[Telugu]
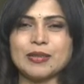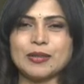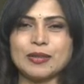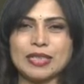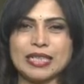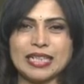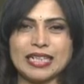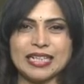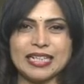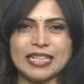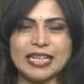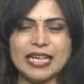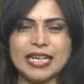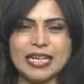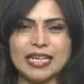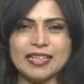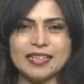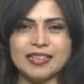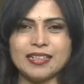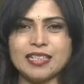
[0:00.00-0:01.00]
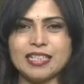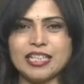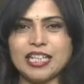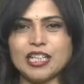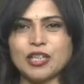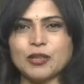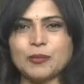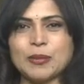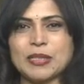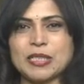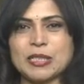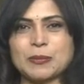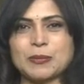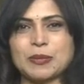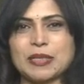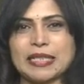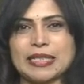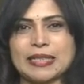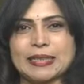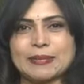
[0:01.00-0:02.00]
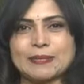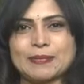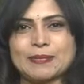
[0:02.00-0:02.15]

ఓకే అండి డేట్ ఆఫ్ బర్త్ చెప్పండి